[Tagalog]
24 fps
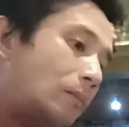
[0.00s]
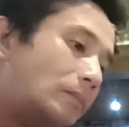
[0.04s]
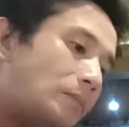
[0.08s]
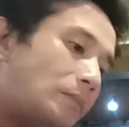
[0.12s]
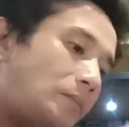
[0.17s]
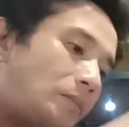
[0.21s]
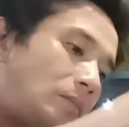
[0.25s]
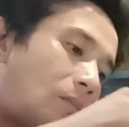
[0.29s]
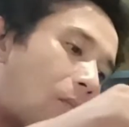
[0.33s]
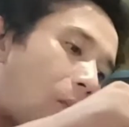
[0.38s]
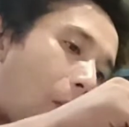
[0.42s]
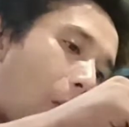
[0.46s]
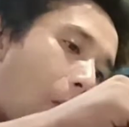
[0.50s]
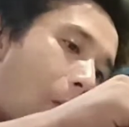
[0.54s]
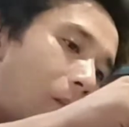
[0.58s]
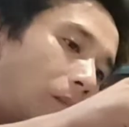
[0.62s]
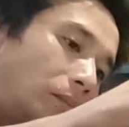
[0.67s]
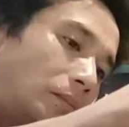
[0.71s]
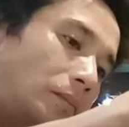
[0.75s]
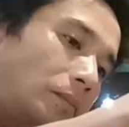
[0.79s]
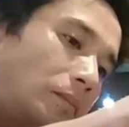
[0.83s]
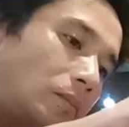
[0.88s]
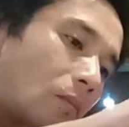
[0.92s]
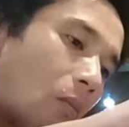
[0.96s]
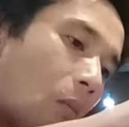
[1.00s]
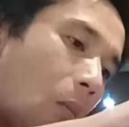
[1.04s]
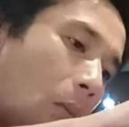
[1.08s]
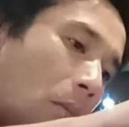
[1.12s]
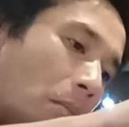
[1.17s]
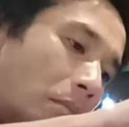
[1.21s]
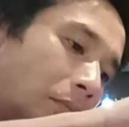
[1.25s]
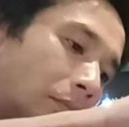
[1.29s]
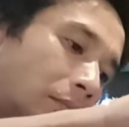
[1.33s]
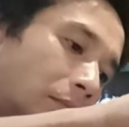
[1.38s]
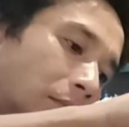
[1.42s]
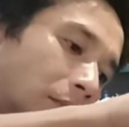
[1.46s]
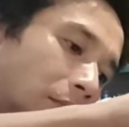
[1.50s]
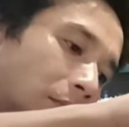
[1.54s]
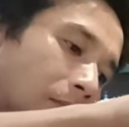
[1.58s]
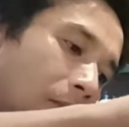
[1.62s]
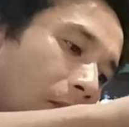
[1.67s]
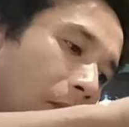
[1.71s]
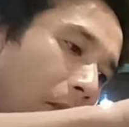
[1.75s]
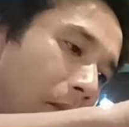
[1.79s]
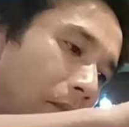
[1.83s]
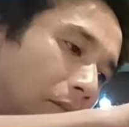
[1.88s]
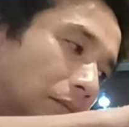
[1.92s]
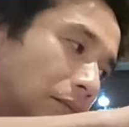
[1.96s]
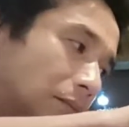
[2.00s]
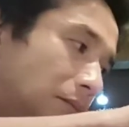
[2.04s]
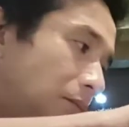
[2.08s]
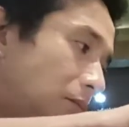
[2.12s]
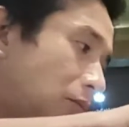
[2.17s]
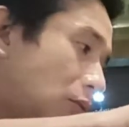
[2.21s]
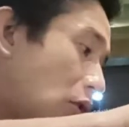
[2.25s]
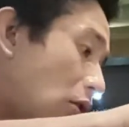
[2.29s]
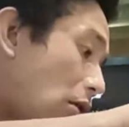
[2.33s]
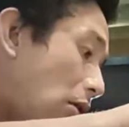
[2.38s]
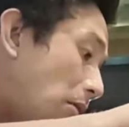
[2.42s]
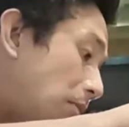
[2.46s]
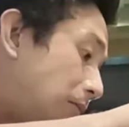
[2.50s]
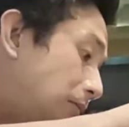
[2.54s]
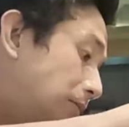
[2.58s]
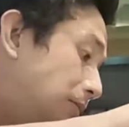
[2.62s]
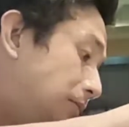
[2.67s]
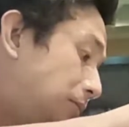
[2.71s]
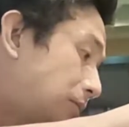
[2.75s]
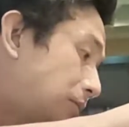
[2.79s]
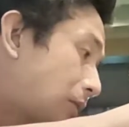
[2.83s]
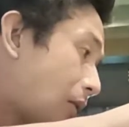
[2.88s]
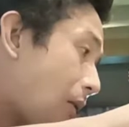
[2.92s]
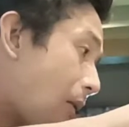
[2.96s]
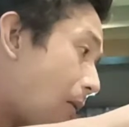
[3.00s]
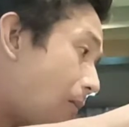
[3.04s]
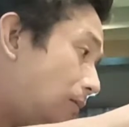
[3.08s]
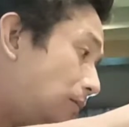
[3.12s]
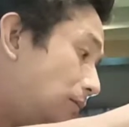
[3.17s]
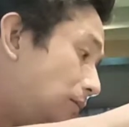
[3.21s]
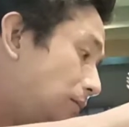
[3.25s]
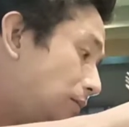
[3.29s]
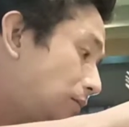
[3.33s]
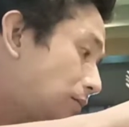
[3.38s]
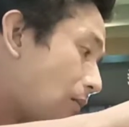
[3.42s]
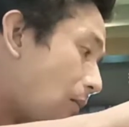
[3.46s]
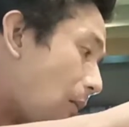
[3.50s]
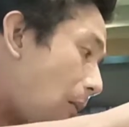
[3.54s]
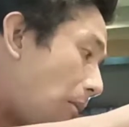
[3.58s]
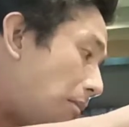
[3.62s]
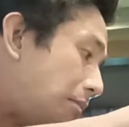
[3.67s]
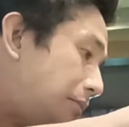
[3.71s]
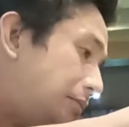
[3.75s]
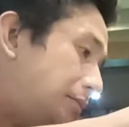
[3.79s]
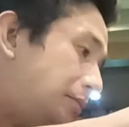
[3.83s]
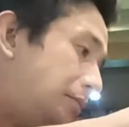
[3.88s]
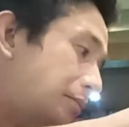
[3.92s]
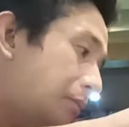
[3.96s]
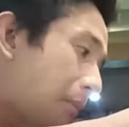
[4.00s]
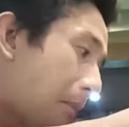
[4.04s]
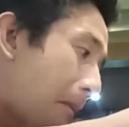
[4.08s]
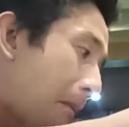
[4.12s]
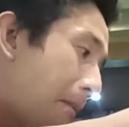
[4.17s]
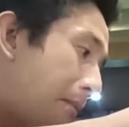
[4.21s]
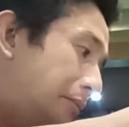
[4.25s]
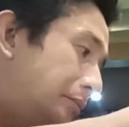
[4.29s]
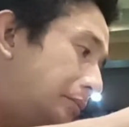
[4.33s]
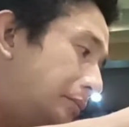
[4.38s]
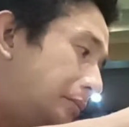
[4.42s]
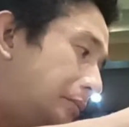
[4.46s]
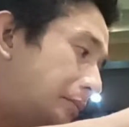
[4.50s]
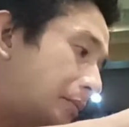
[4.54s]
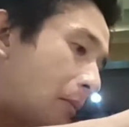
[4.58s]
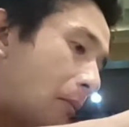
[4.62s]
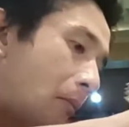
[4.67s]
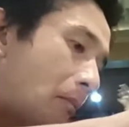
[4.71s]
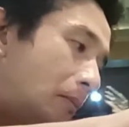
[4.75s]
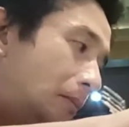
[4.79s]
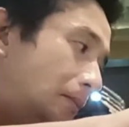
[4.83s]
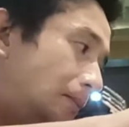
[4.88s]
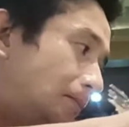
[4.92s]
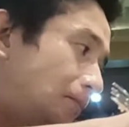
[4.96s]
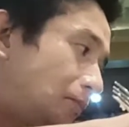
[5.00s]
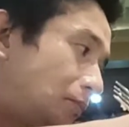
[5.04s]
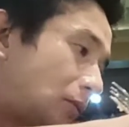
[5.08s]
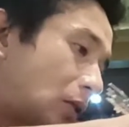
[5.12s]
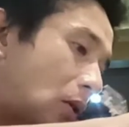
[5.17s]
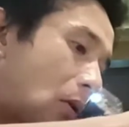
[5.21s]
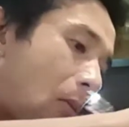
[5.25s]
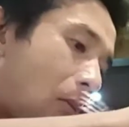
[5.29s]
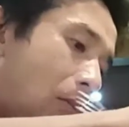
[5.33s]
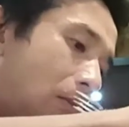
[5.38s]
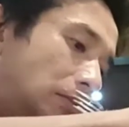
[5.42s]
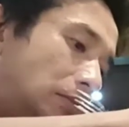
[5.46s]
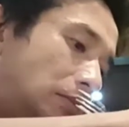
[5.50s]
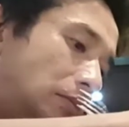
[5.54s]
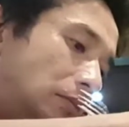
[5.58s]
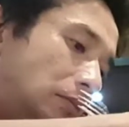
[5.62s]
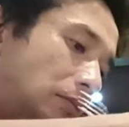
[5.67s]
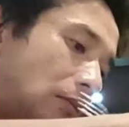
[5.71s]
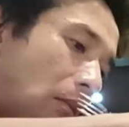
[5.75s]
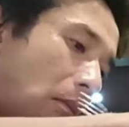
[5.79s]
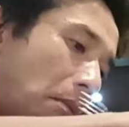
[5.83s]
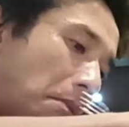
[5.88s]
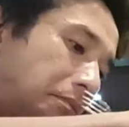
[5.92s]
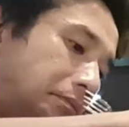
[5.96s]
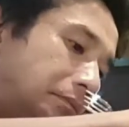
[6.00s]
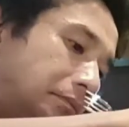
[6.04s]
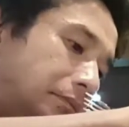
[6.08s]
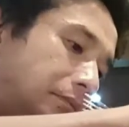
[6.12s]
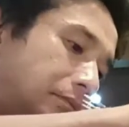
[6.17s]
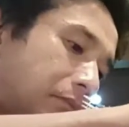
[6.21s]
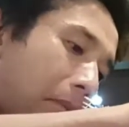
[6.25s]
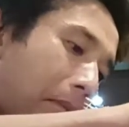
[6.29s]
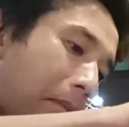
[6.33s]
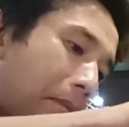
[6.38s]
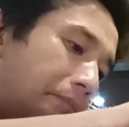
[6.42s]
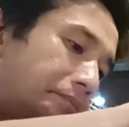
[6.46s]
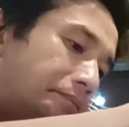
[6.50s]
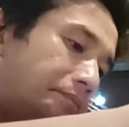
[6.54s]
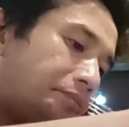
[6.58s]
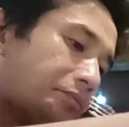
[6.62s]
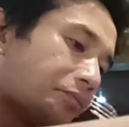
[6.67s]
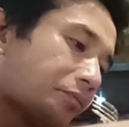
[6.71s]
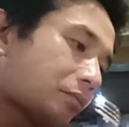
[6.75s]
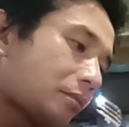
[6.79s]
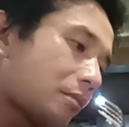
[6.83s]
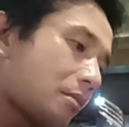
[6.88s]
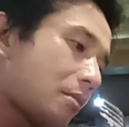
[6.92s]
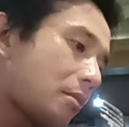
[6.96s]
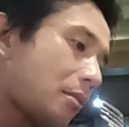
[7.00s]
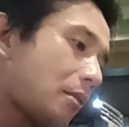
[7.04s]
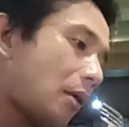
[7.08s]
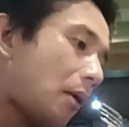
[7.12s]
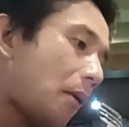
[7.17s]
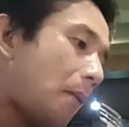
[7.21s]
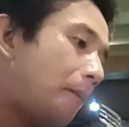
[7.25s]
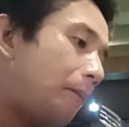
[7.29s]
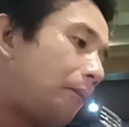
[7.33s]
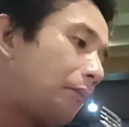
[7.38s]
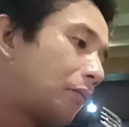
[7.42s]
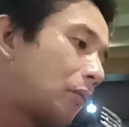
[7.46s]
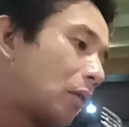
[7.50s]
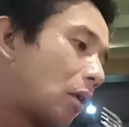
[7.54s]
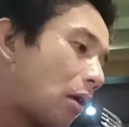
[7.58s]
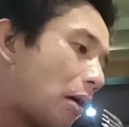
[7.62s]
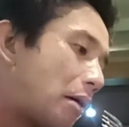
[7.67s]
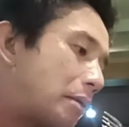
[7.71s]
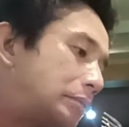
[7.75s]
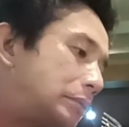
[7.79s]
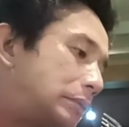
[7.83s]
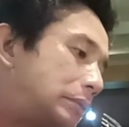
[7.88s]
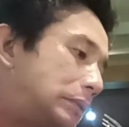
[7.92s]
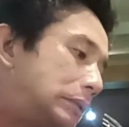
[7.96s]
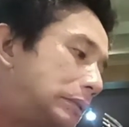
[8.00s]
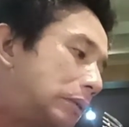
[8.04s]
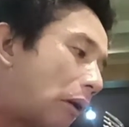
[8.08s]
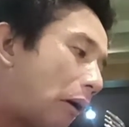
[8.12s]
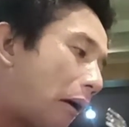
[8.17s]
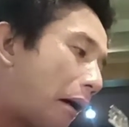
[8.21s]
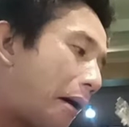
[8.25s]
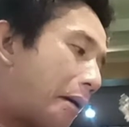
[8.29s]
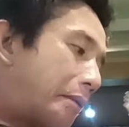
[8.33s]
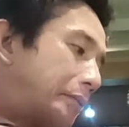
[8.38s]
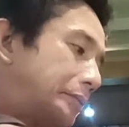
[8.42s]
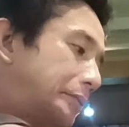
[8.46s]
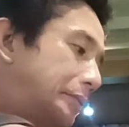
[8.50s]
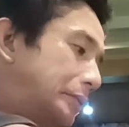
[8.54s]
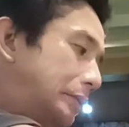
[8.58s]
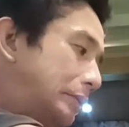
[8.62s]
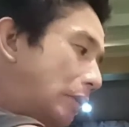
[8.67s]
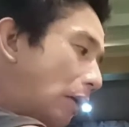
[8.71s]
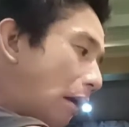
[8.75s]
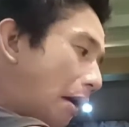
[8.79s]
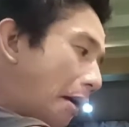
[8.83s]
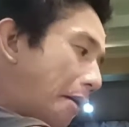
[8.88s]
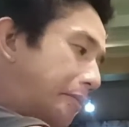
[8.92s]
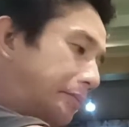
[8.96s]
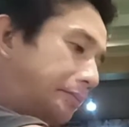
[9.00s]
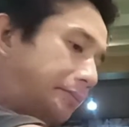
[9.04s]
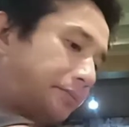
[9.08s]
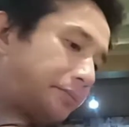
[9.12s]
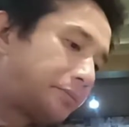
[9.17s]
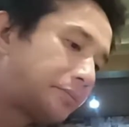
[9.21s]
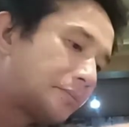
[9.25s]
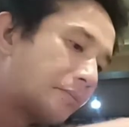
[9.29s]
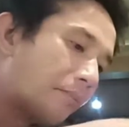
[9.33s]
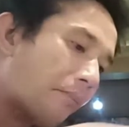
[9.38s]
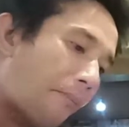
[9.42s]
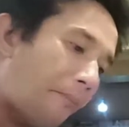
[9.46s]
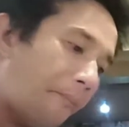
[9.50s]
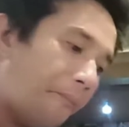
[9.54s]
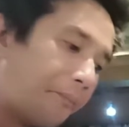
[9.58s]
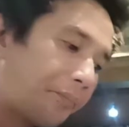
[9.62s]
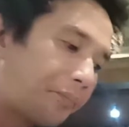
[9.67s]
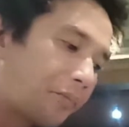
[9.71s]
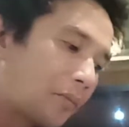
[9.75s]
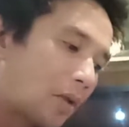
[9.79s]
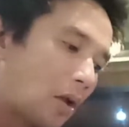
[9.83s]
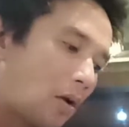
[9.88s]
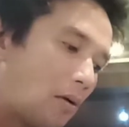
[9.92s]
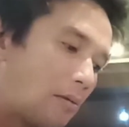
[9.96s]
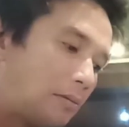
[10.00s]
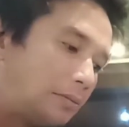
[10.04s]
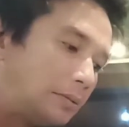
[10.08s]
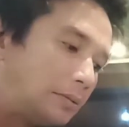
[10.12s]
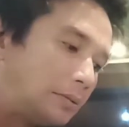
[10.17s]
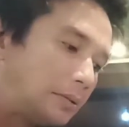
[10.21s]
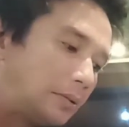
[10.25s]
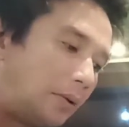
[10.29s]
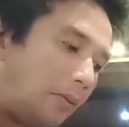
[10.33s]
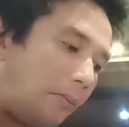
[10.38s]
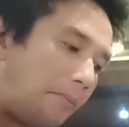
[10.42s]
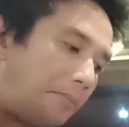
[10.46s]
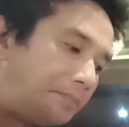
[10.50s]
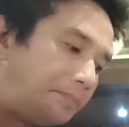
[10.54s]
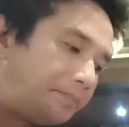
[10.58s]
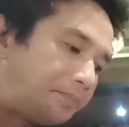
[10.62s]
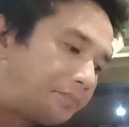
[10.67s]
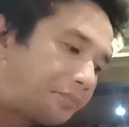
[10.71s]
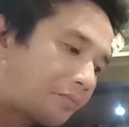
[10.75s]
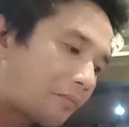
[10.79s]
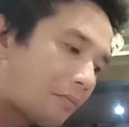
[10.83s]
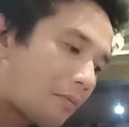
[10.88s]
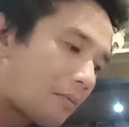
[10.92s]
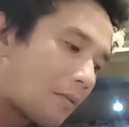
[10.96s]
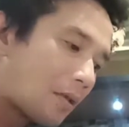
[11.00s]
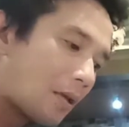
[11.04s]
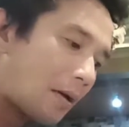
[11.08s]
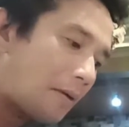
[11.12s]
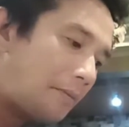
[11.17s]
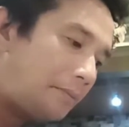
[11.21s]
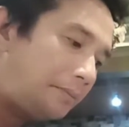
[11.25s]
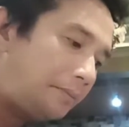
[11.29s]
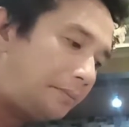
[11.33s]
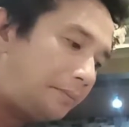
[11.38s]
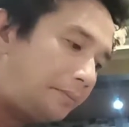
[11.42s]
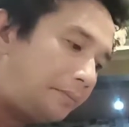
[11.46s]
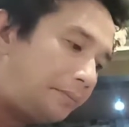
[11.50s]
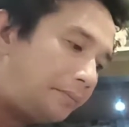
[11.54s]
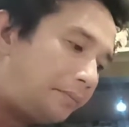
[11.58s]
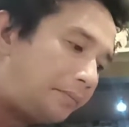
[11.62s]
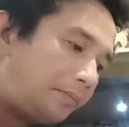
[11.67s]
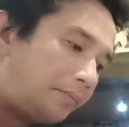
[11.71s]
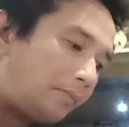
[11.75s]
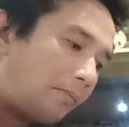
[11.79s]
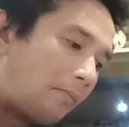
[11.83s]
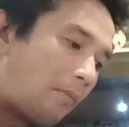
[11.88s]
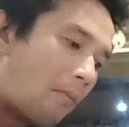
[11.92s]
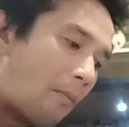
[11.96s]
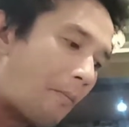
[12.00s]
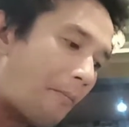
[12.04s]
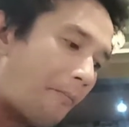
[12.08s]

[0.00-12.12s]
Yan, bubuhusan ko lang ng ano dyan, ng gravy. Sabi ng ni YP, hindi yan. Sabi ko, hmm, pwede na yan. Sige. Okay. Tikman natin.